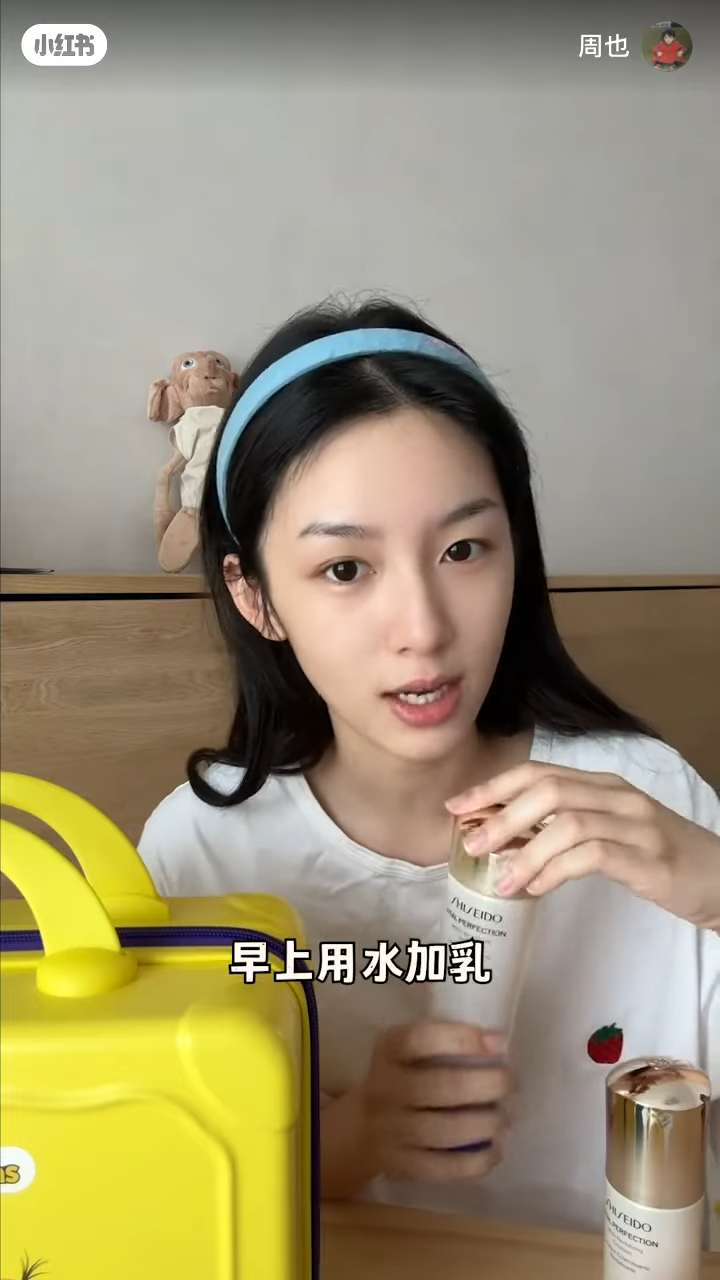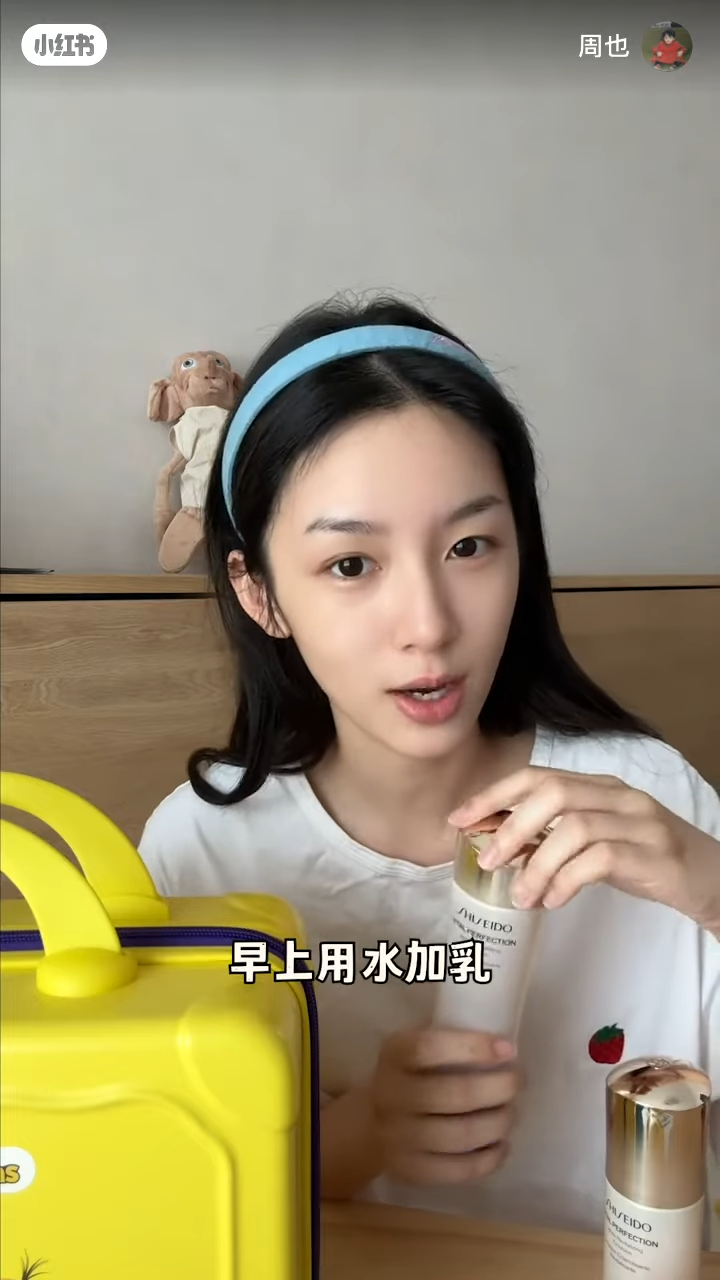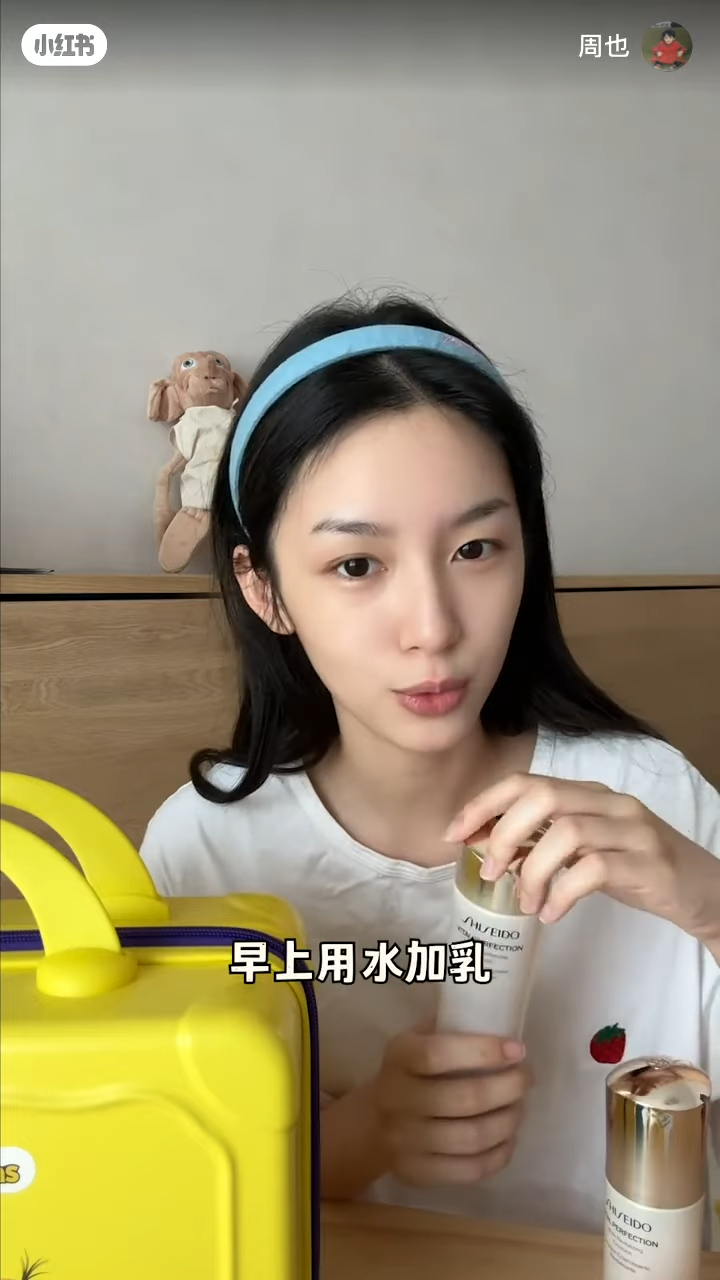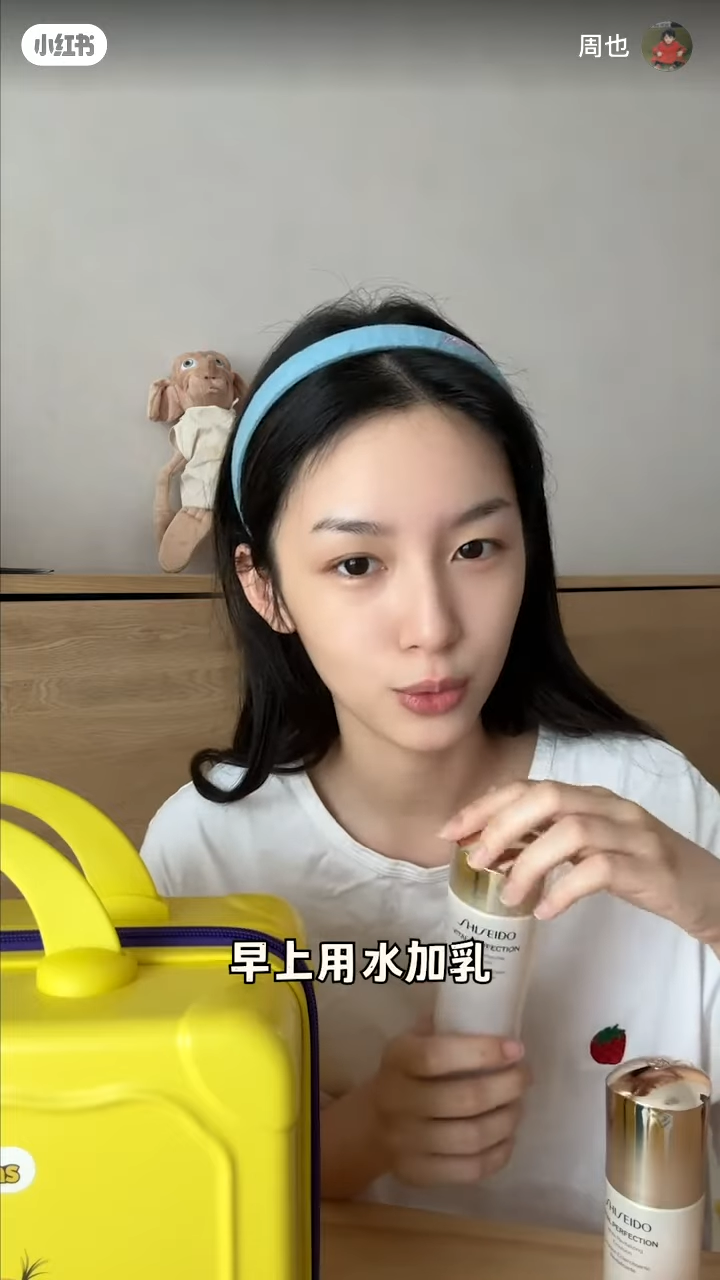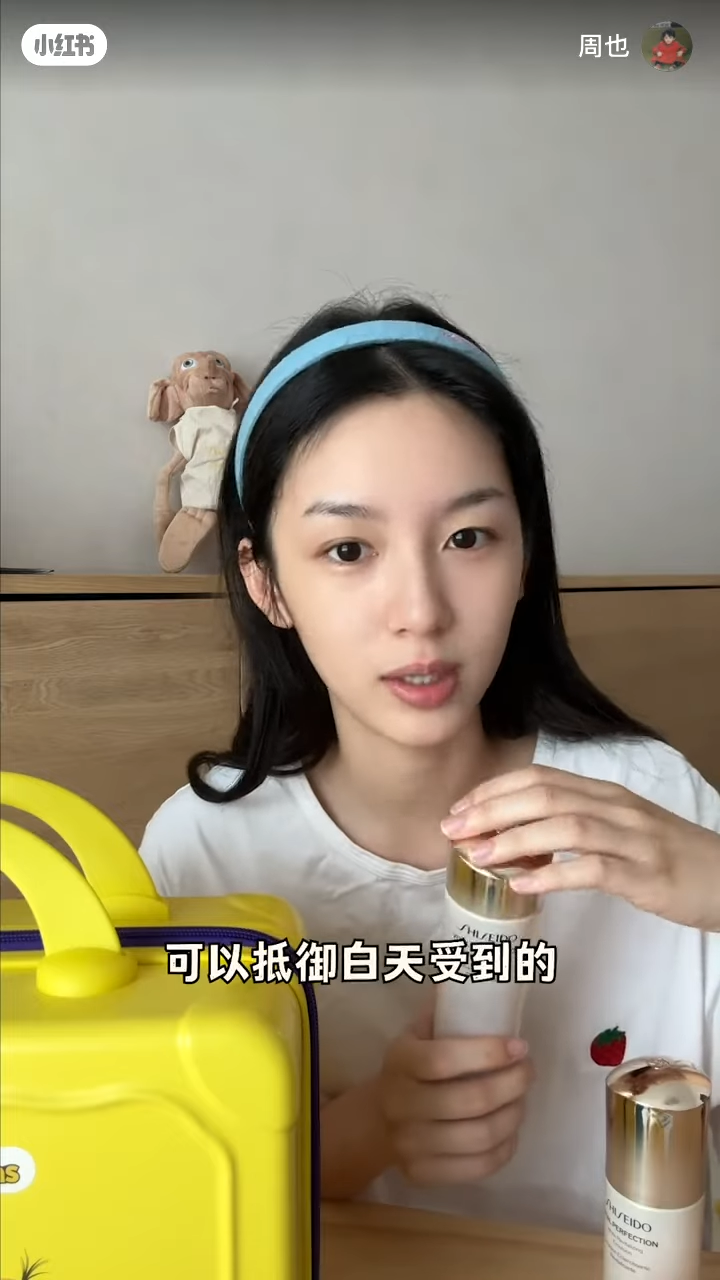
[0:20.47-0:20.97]

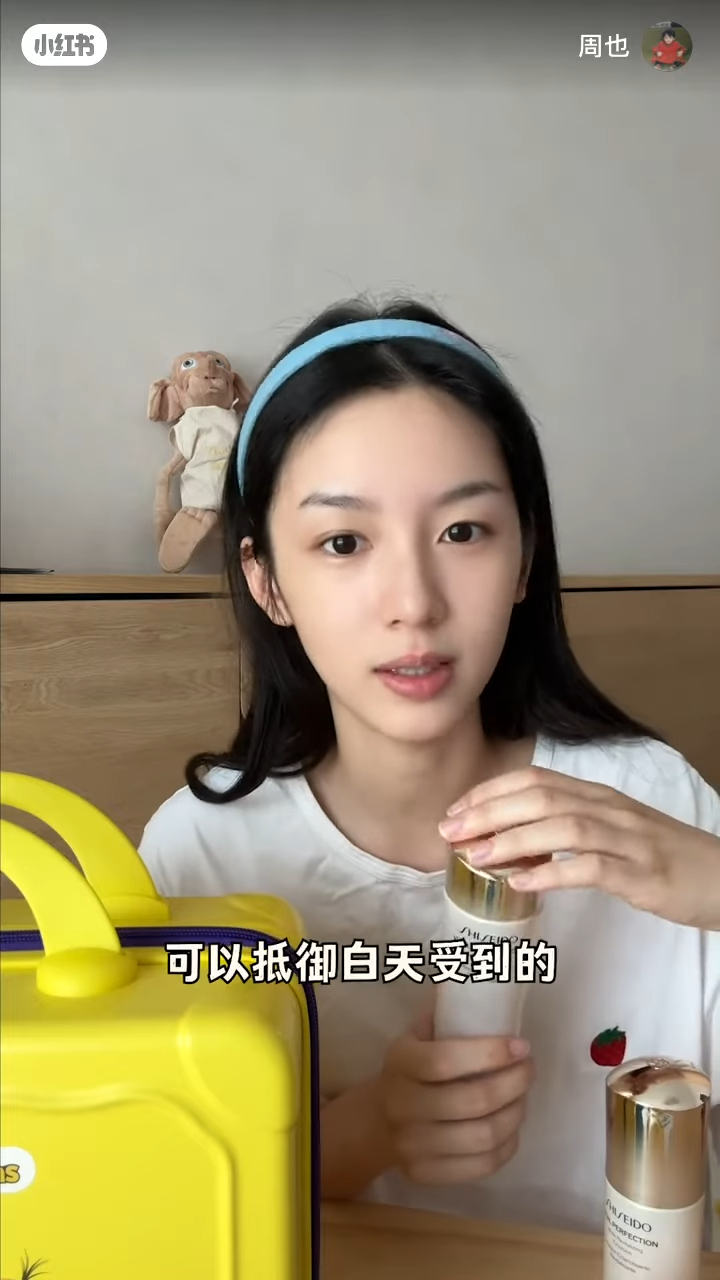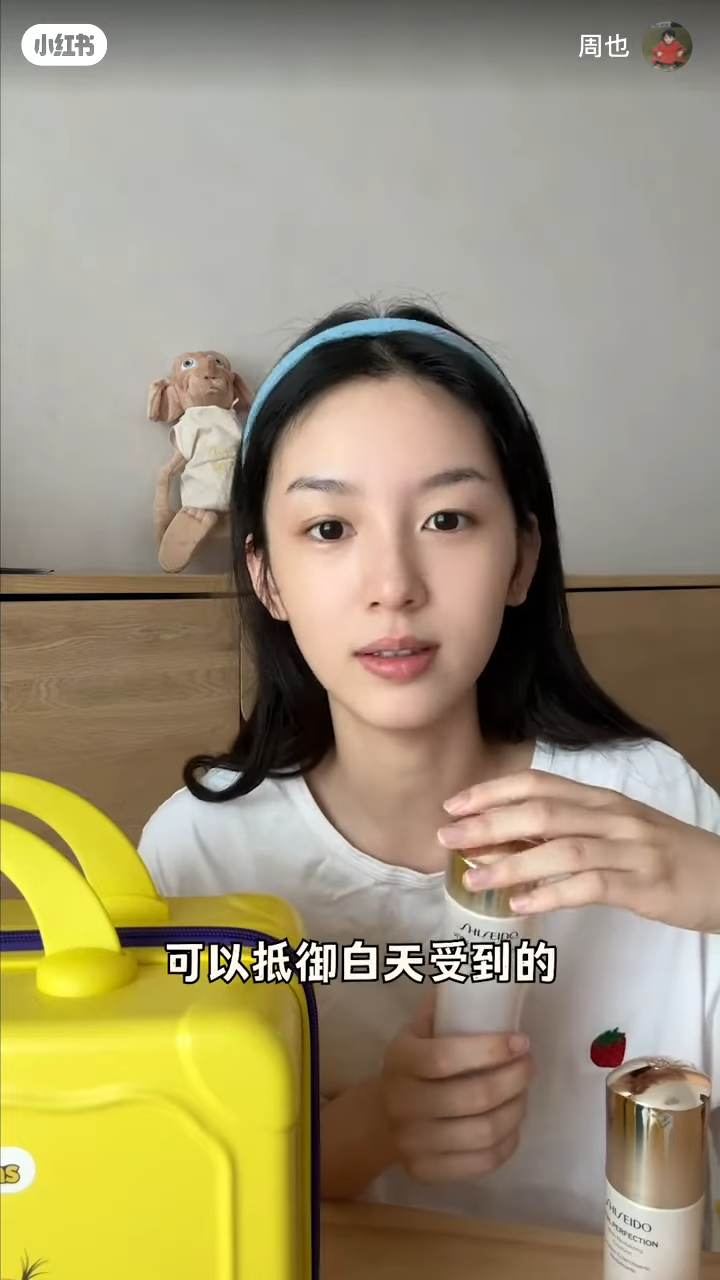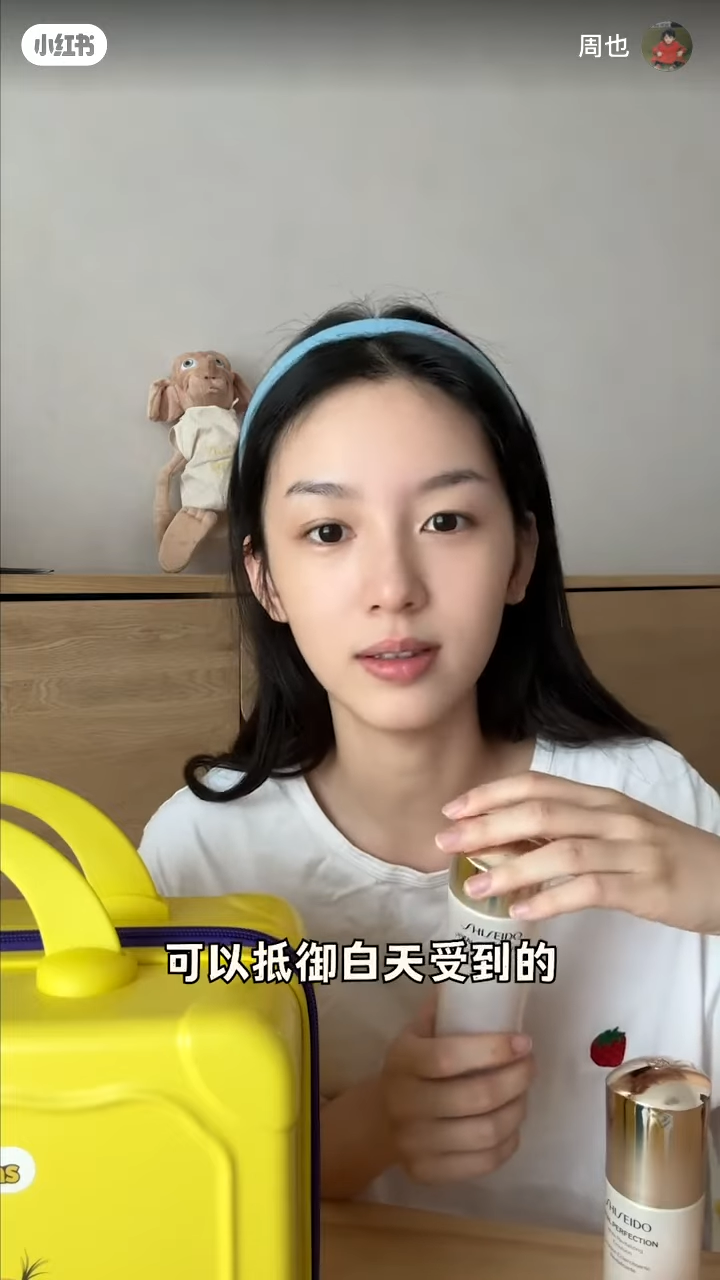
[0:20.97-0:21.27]
加乳可以